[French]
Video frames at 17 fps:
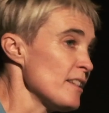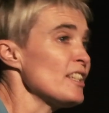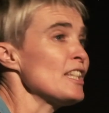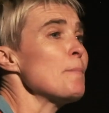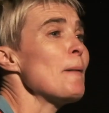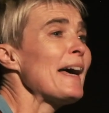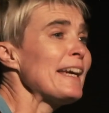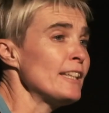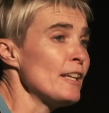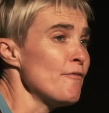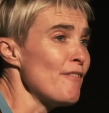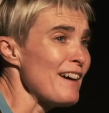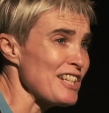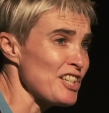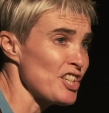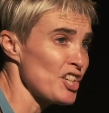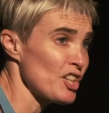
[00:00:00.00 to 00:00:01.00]
Elle s'est séparée des
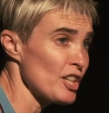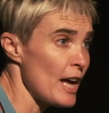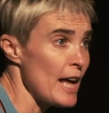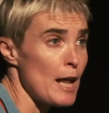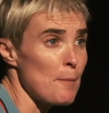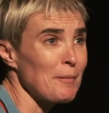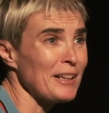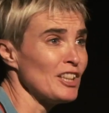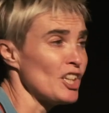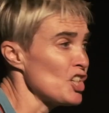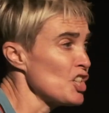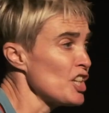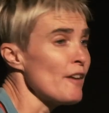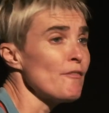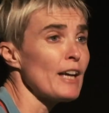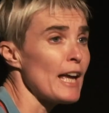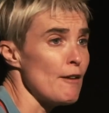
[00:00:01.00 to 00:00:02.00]
vaches, elle a pris des
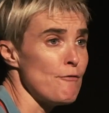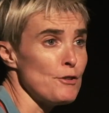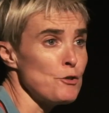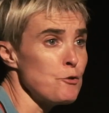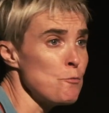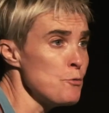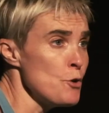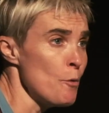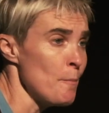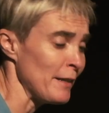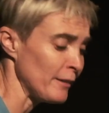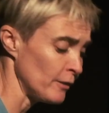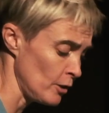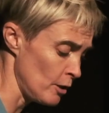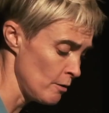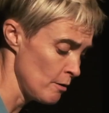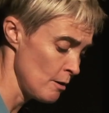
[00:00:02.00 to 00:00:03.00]
chèvres et elle fait du bio
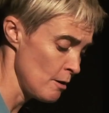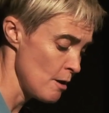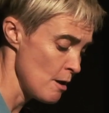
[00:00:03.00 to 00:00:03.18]
maintenant.